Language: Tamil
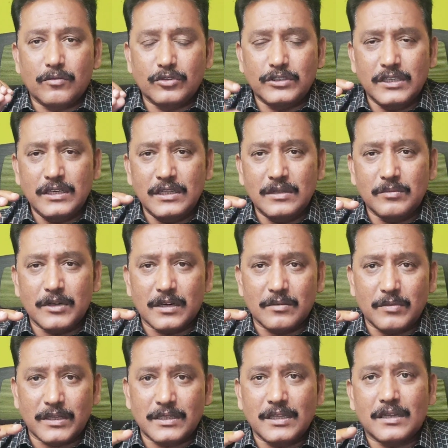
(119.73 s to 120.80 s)

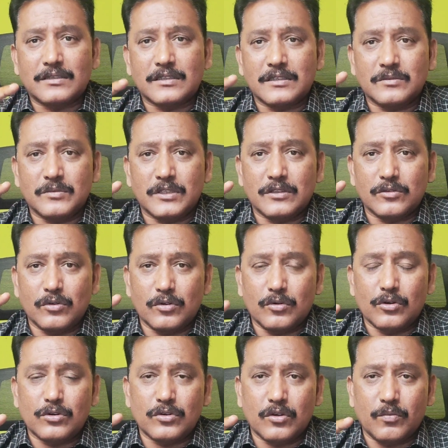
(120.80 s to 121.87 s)
உச்சநீதிமன்றம் மத்திய அரசுக்கும் வந்து ஒரு
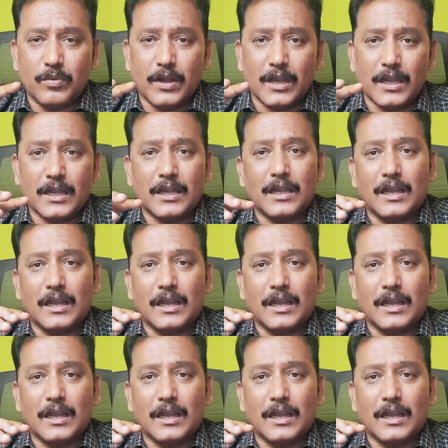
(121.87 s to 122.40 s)
கொட்டு வைப்பாங்க